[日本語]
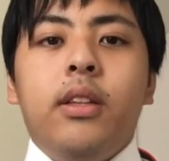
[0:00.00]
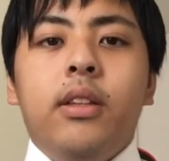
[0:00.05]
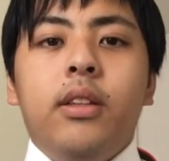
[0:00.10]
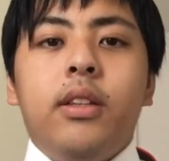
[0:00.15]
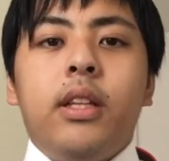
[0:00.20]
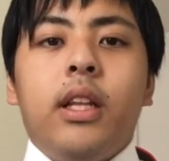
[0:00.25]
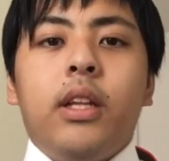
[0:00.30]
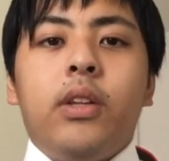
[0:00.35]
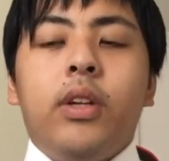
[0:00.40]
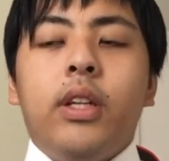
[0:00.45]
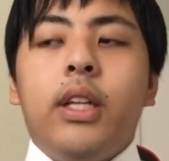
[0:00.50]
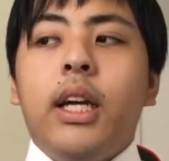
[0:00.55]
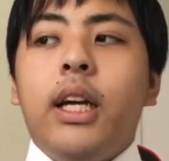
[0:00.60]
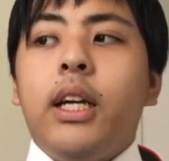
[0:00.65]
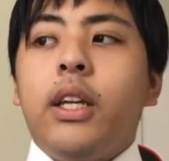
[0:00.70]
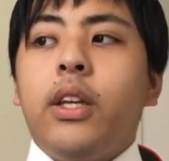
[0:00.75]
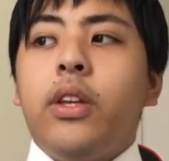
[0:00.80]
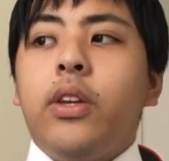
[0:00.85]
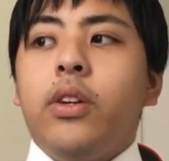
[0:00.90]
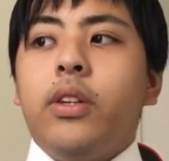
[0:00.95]
例えた
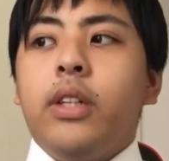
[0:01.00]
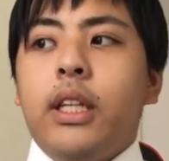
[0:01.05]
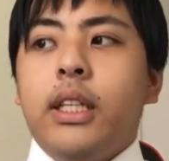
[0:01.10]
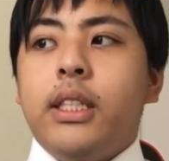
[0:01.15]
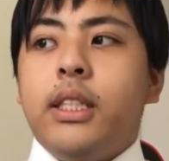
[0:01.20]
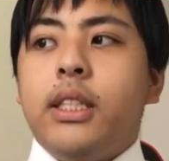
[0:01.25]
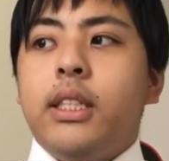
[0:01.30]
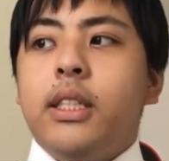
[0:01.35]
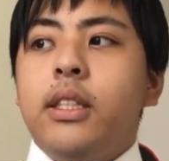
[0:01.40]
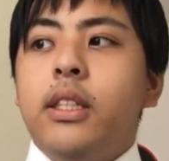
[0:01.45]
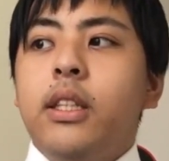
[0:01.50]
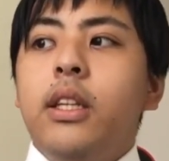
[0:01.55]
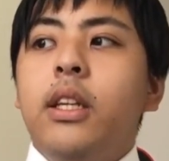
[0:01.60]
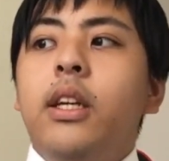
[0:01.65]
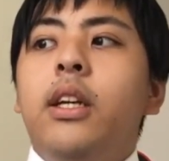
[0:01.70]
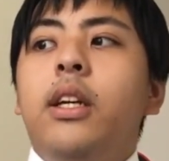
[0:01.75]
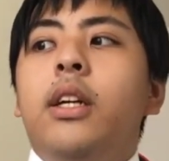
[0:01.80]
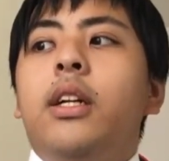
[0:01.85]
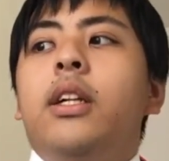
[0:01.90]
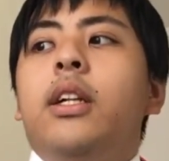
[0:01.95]
曲です、
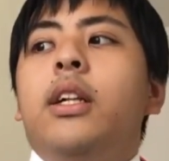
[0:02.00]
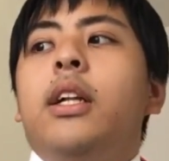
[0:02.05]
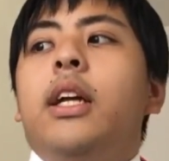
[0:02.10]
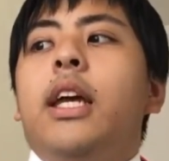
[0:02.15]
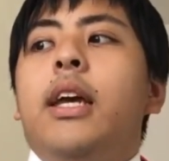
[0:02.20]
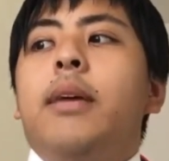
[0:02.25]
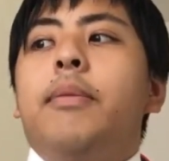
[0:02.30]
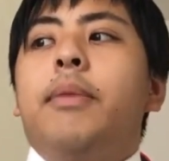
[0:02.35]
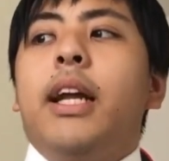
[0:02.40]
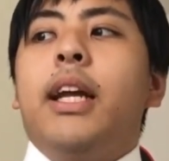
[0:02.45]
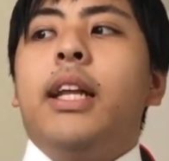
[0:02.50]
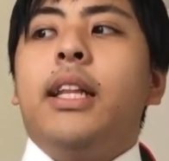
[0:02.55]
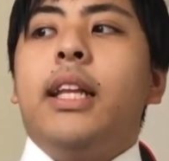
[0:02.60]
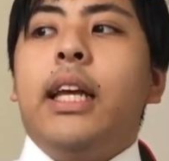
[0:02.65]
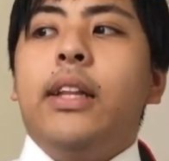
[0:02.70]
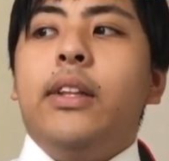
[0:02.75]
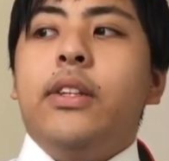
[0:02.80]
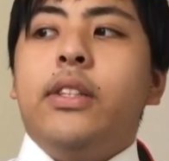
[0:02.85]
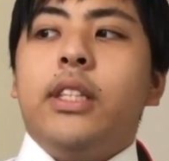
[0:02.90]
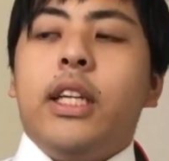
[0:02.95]
え
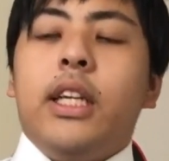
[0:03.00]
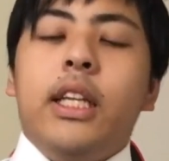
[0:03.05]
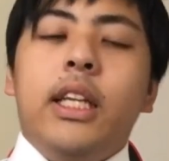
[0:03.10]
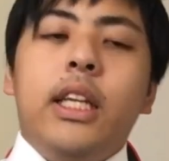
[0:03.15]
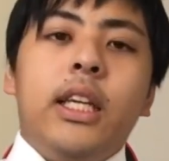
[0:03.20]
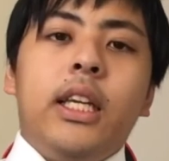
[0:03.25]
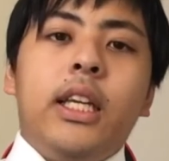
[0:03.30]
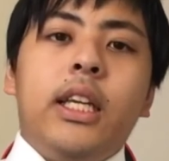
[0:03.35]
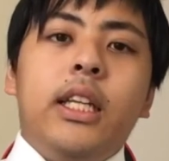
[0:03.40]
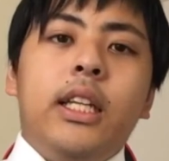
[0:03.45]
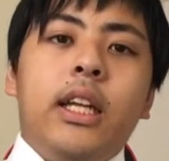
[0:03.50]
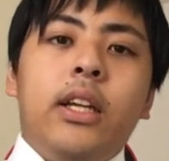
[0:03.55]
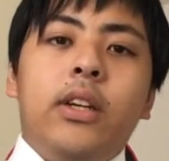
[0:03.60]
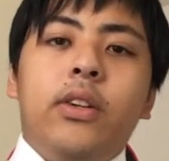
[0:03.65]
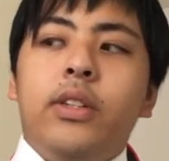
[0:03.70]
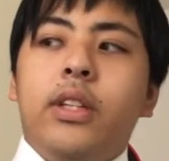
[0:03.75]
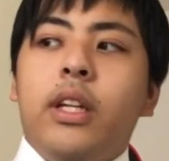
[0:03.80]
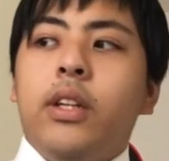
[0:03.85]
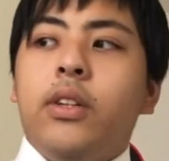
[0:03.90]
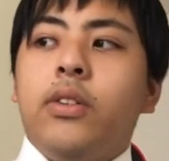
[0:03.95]
バレンタインの時期に気になる
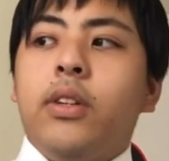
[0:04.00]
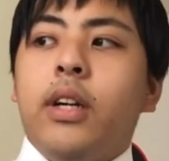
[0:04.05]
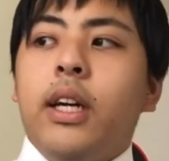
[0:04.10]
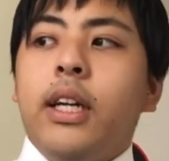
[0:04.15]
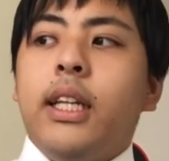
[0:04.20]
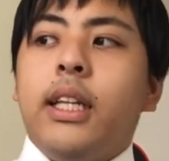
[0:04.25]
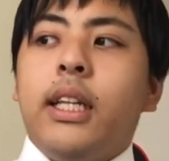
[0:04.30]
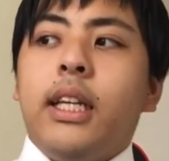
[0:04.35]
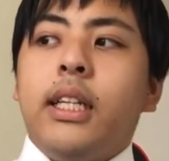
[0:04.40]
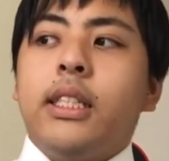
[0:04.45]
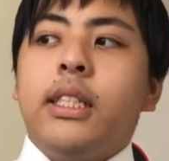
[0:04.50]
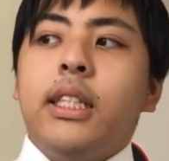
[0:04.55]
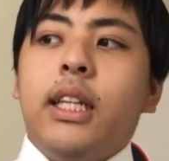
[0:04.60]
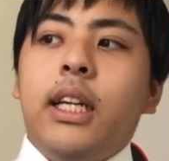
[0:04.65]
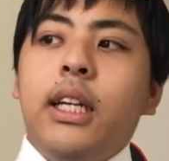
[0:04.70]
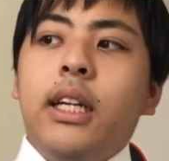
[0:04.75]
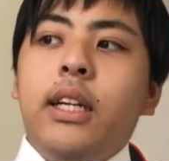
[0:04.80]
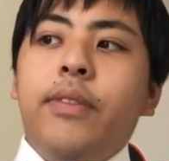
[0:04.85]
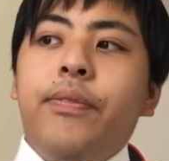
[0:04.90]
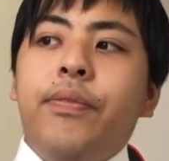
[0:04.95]
女の子がいた男子な
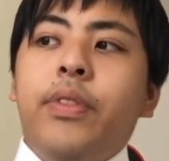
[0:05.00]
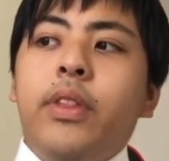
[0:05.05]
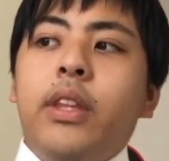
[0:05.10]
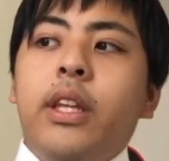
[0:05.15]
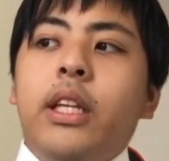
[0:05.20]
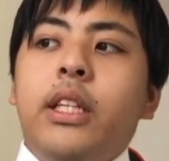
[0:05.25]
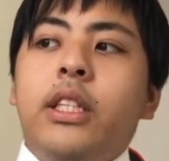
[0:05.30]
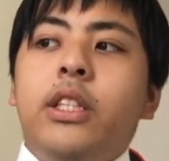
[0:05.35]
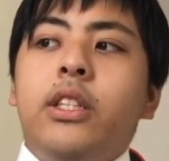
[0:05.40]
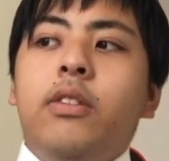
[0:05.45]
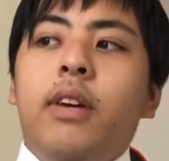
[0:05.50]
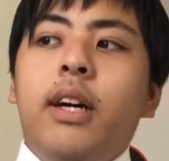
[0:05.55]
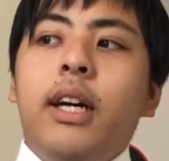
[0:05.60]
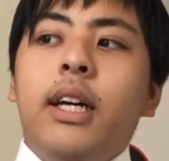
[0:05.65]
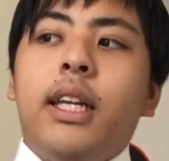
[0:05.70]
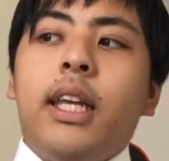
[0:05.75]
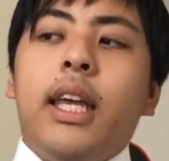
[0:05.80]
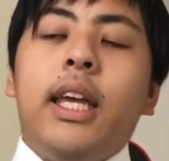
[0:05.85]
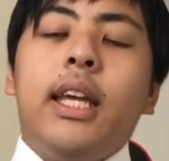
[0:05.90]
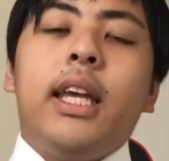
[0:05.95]
ら一度は
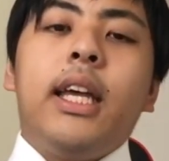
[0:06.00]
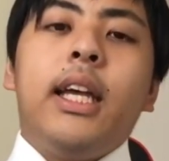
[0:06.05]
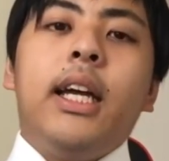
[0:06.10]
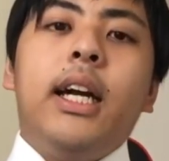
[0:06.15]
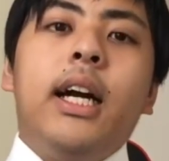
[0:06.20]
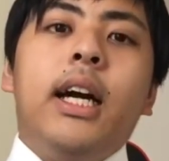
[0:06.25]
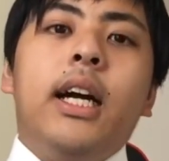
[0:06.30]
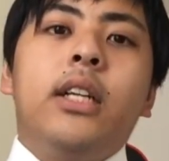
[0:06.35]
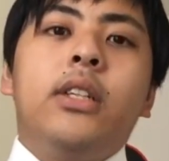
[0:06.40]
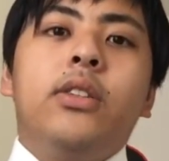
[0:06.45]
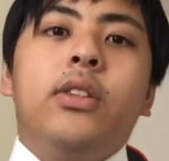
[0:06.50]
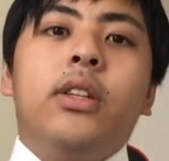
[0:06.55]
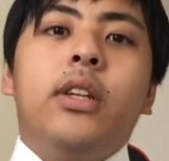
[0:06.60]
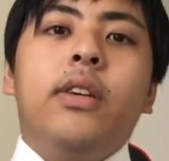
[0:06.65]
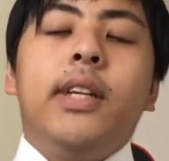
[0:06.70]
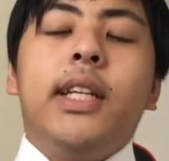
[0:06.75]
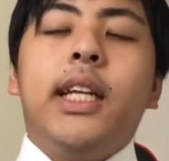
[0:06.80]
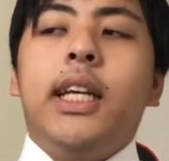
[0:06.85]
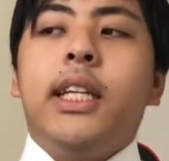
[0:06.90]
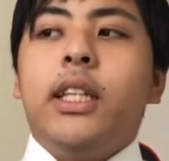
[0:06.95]
経験があるので
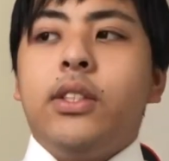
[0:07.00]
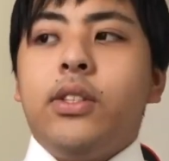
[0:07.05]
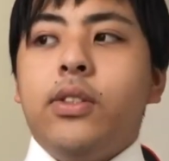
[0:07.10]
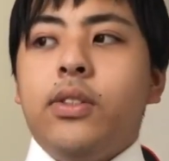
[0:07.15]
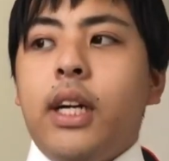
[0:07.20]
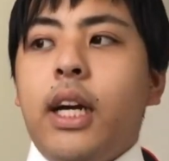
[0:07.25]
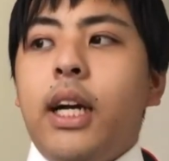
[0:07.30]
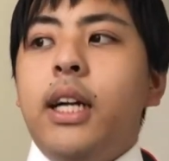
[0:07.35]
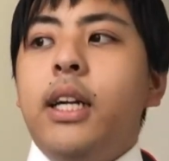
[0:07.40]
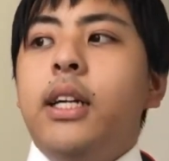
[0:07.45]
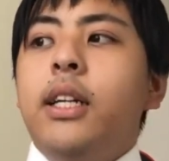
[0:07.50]
はないでしょうか、